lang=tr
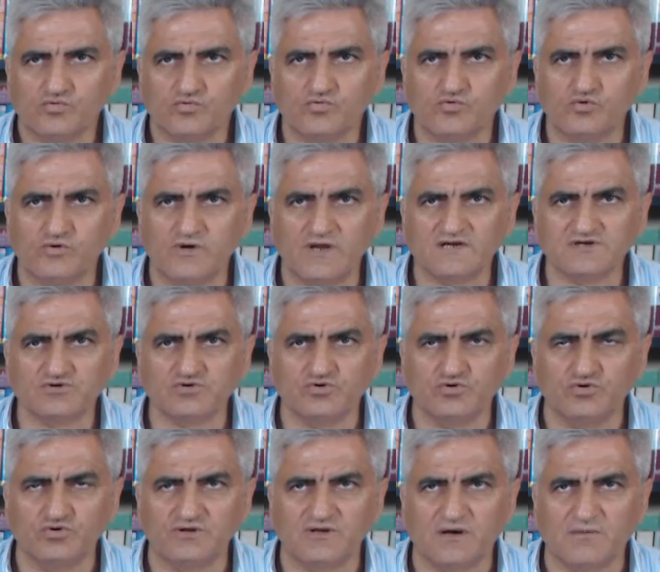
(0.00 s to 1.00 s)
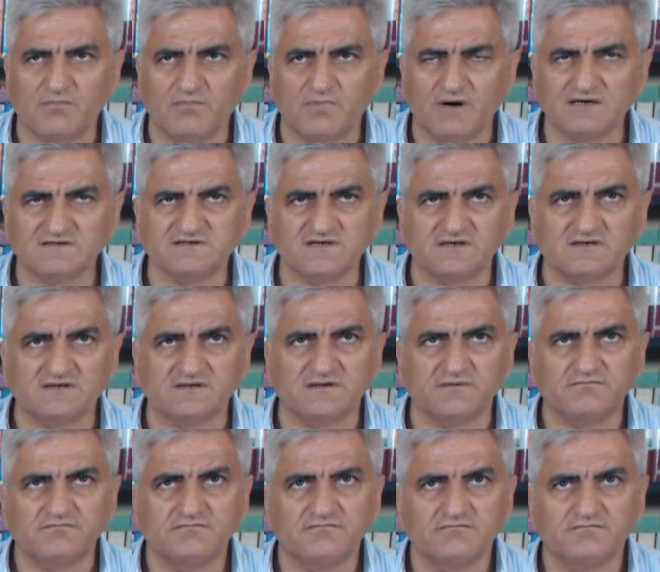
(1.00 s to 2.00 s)
Güneş gülünden
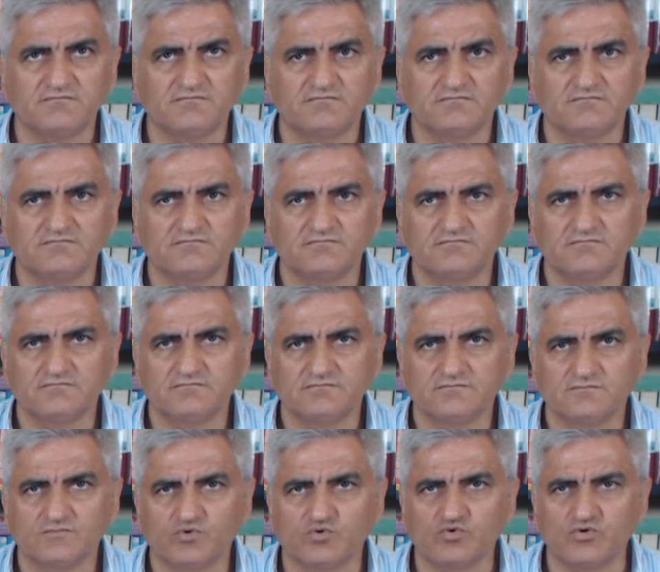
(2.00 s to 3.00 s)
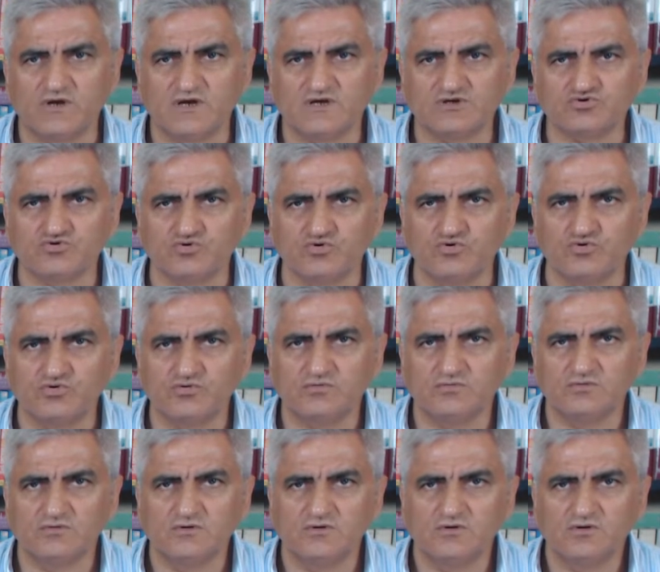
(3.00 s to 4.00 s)
bahsettim. Güneş gülü
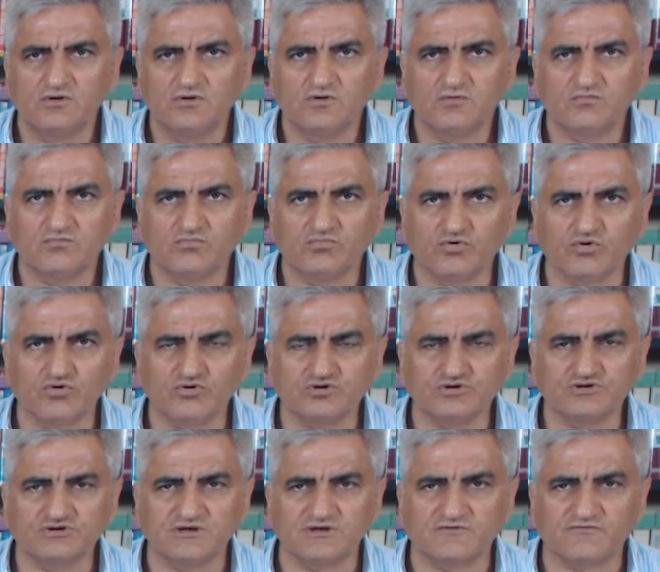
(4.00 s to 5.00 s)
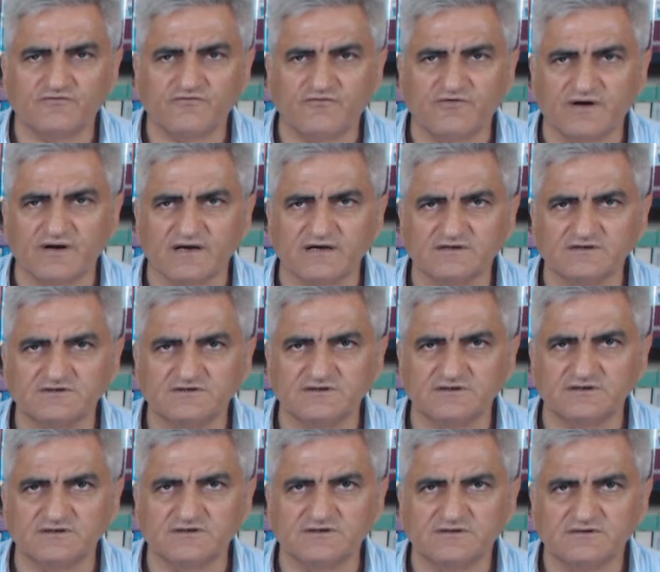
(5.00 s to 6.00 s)
bronşit,
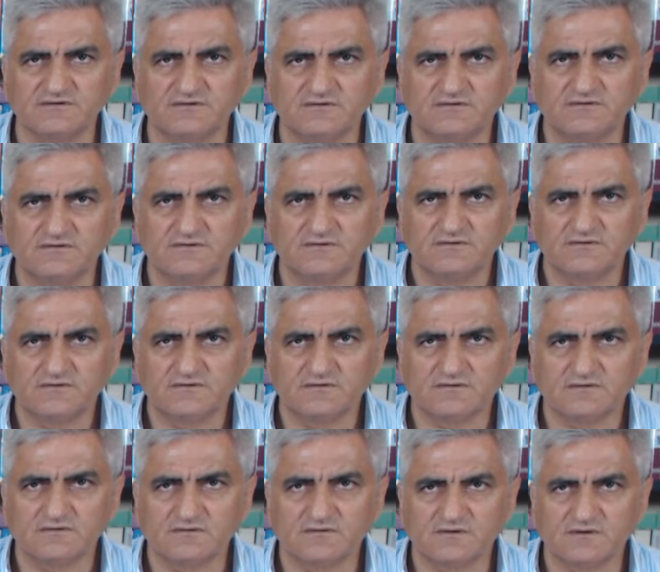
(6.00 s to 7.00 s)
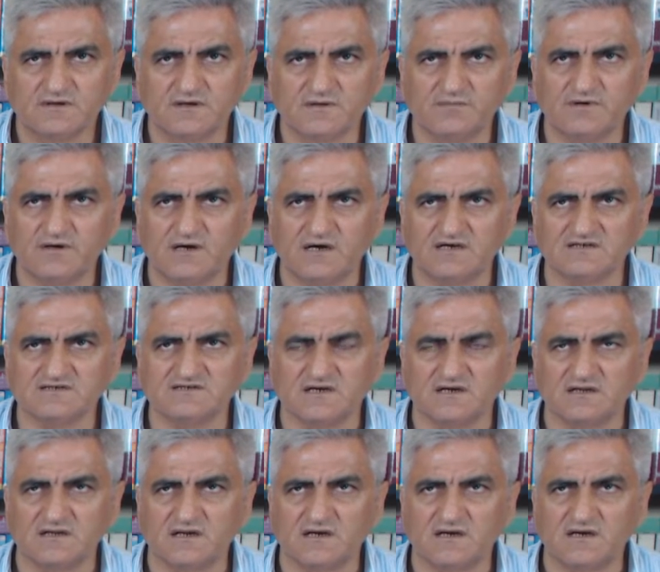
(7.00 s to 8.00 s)
faranjit gibi
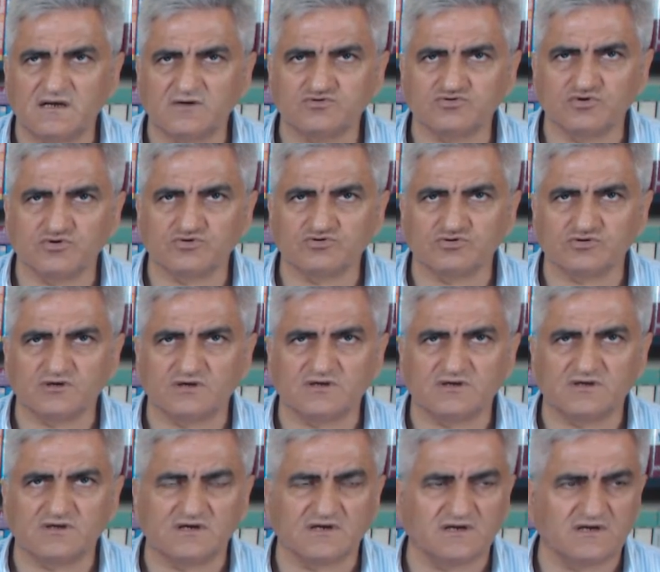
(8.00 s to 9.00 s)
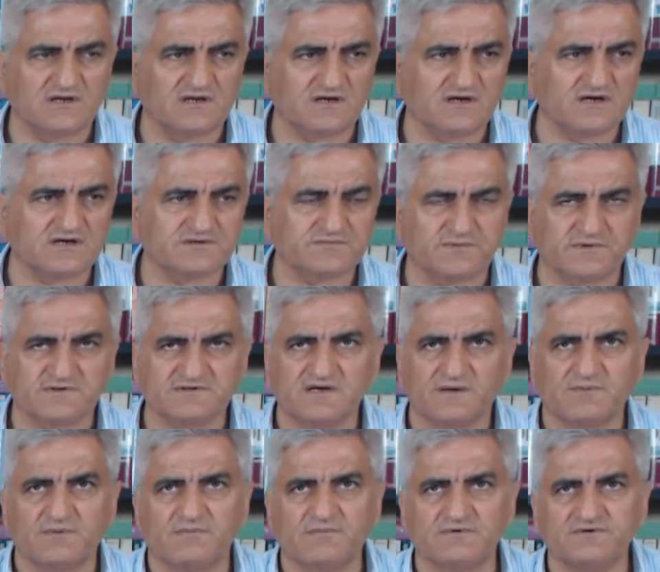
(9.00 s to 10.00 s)
hastalıklarla çok çok etkili klinik araştırması
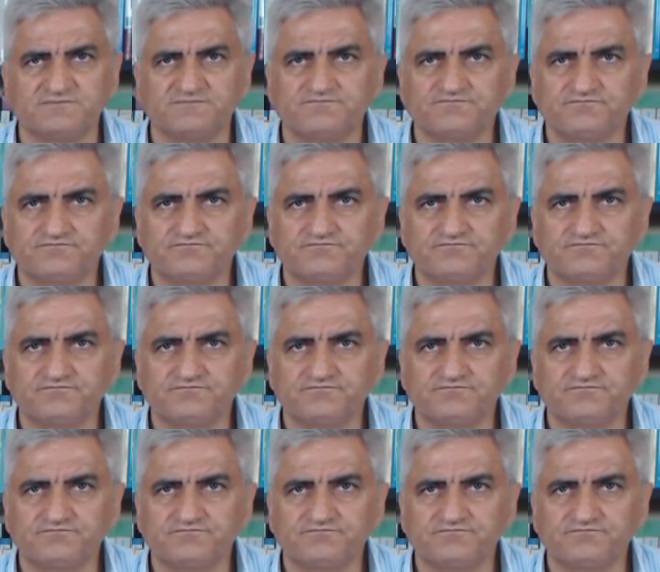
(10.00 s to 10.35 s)
yapılmış.